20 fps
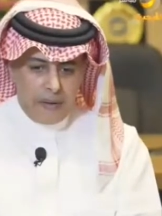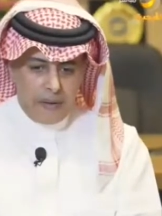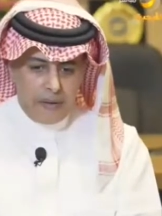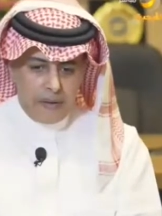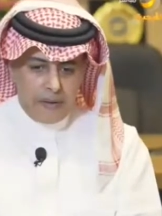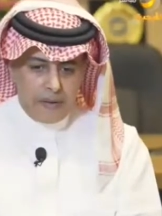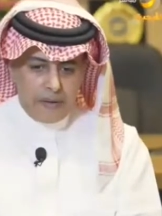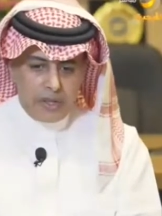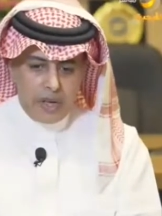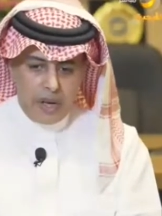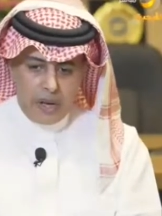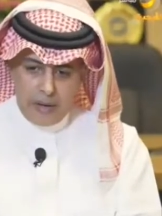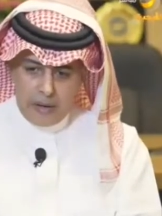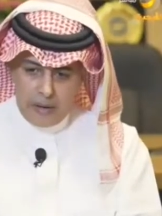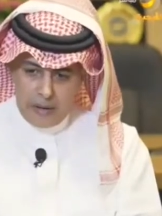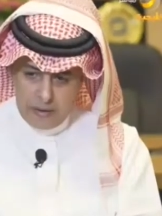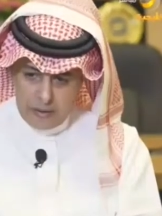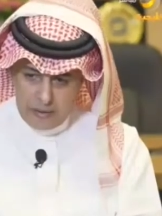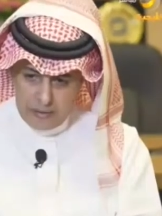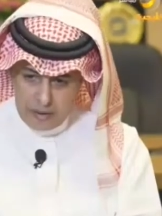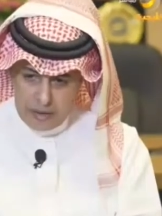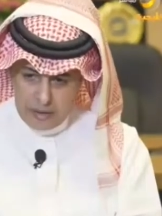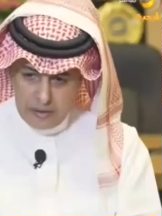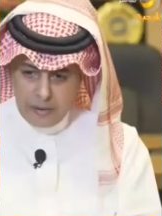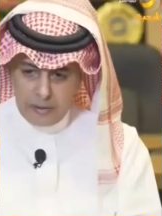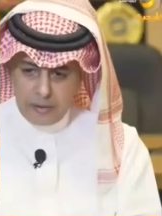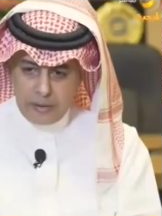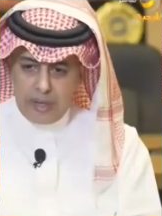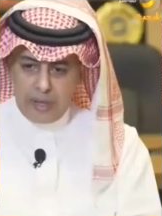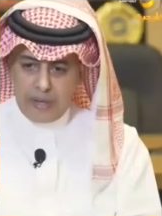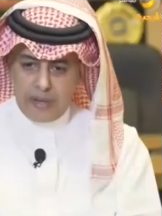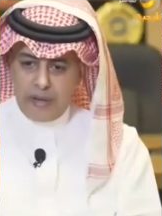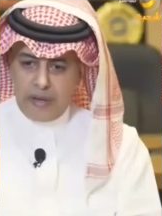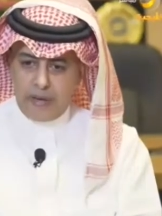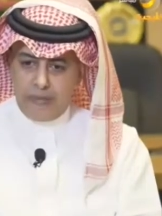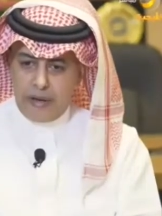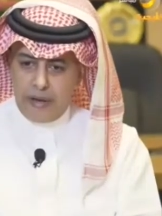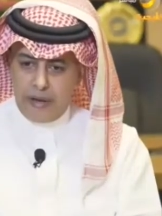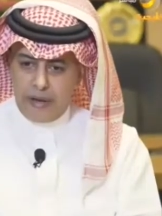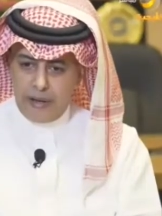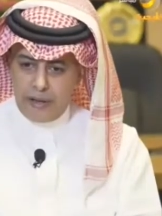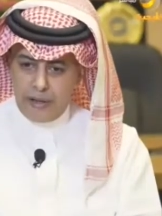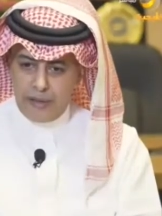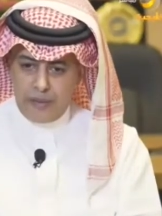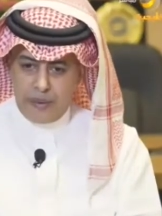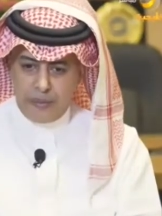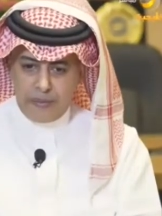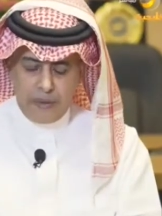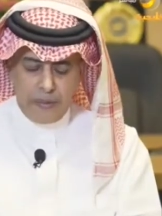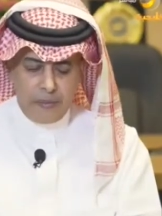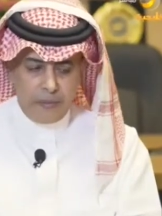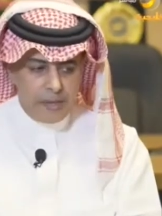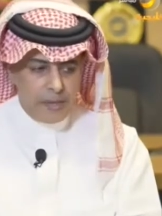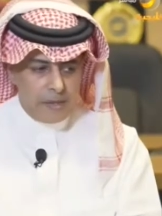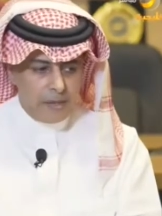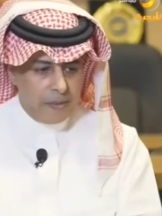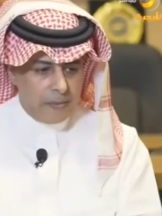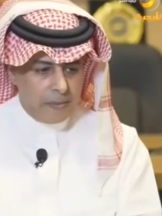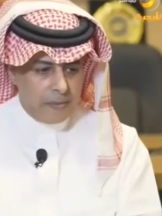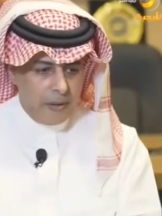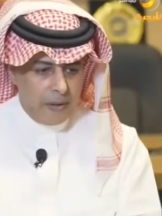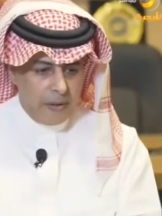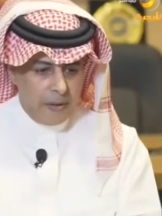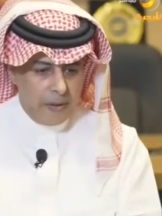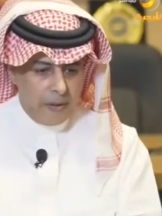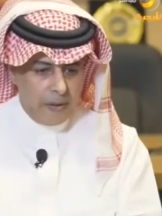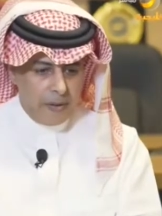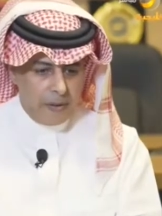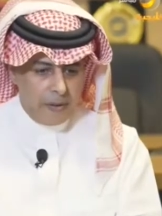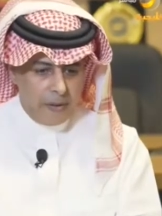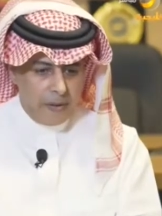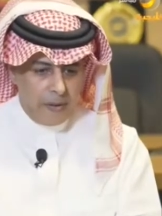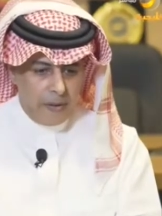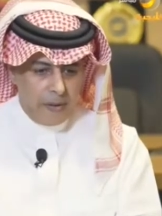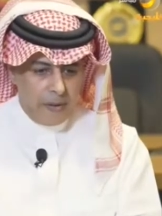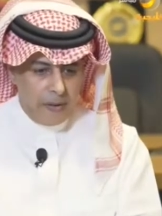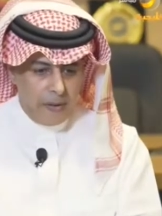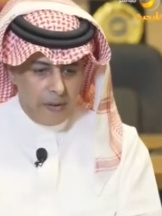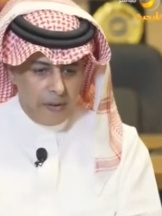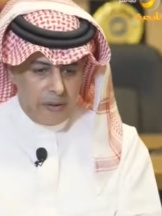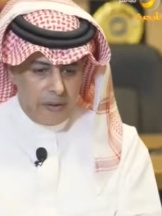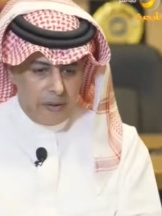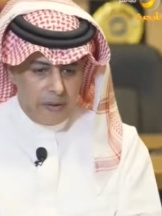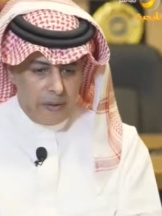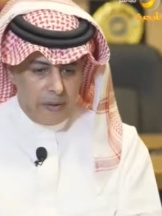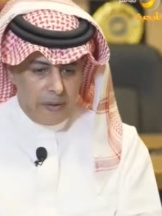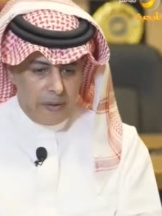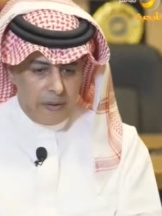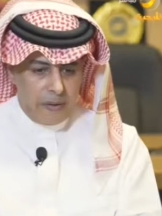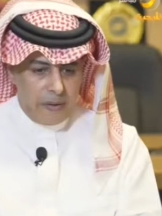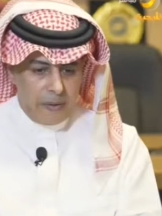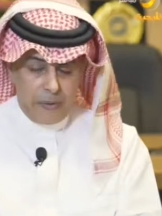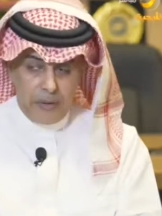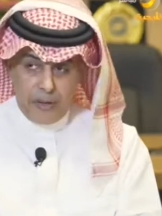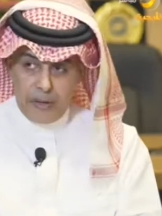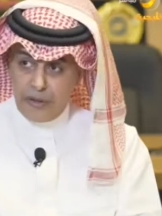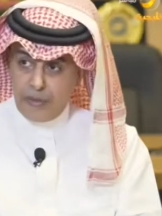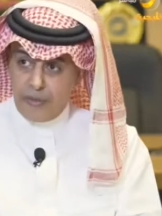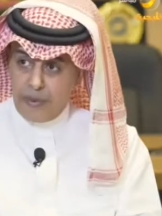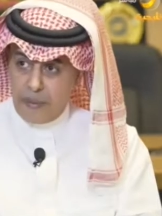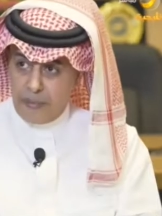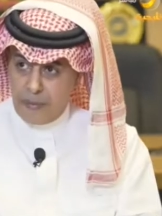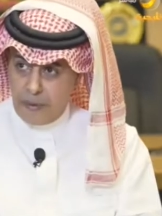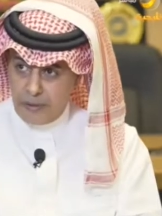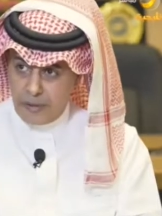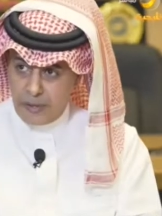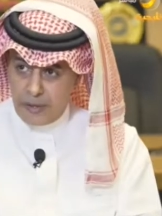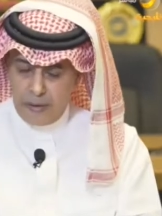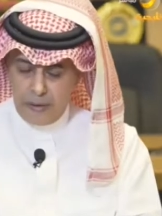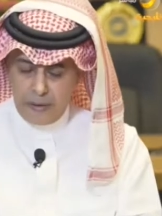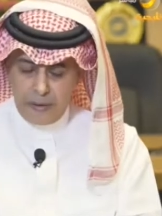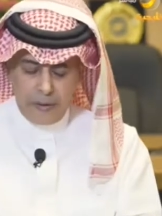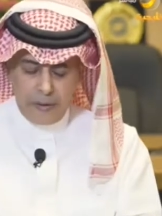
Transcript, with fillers: إن شاء الله قيد التحضير مع النجم عبد المجيد عبد الله ونجم رابح صقر